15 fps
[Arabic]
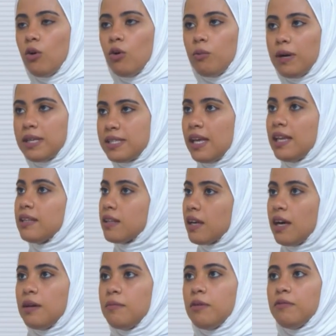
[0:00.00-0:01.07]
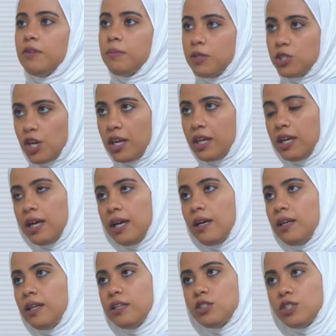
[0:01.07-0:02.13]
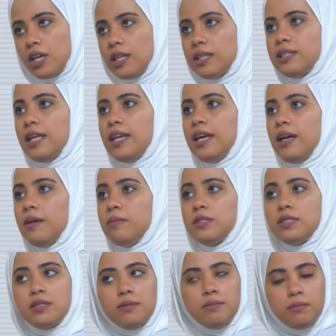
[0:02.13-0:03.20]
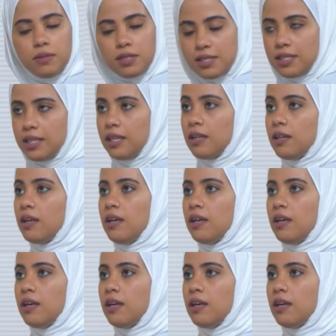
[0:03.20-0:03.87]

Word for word: وما زالت قائمة في مشاريعها اللي اشتغلت عليها من سنين